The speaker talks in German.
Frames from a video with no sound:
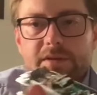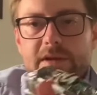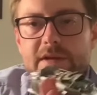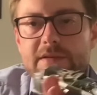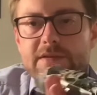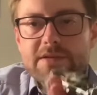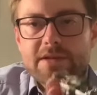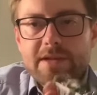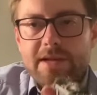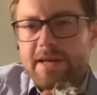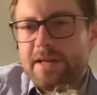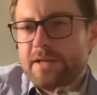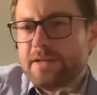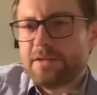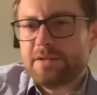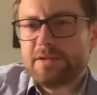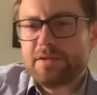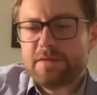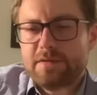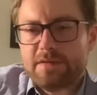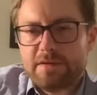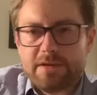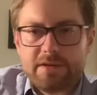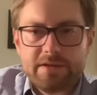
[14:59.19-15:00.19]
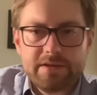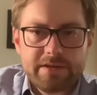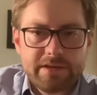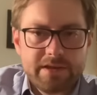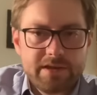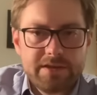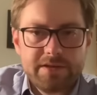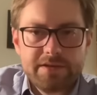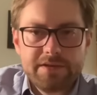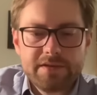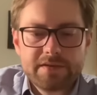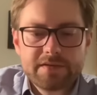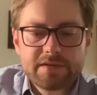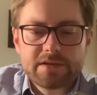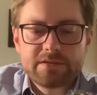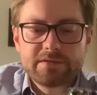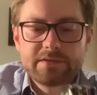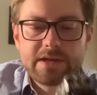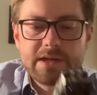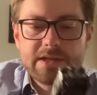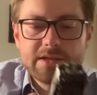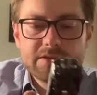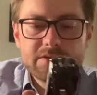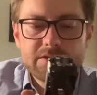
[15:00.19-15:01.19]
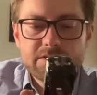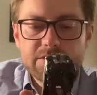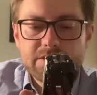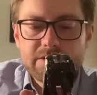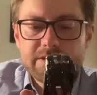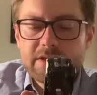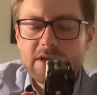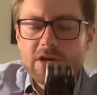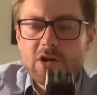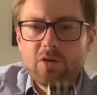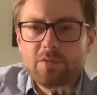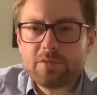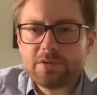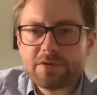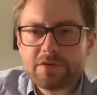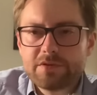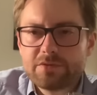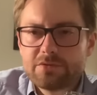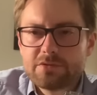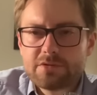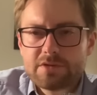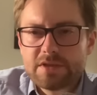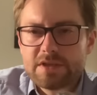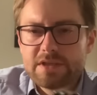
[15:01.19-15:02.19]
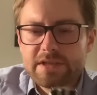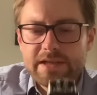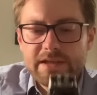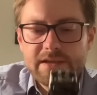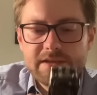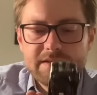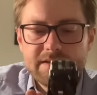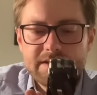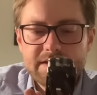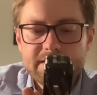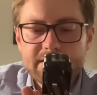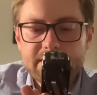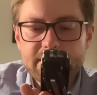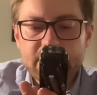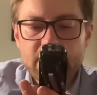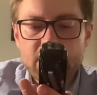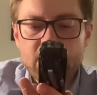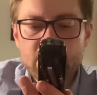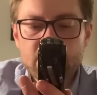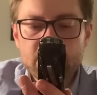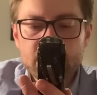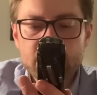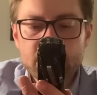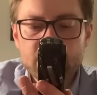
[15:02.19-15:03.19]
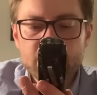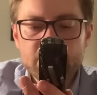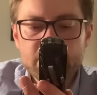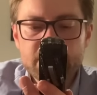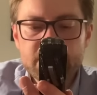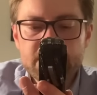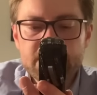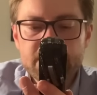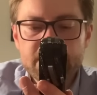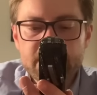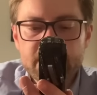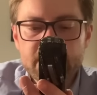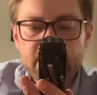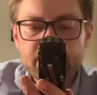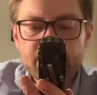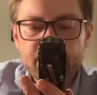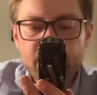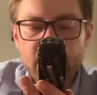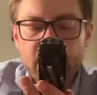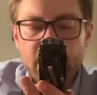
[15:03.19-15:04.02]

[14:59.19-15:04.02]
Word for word: Also da hätte ich jetzt ehrlich LEDs erwartet und ich glaube, inzwischen sind LEDs ja auch günstiger.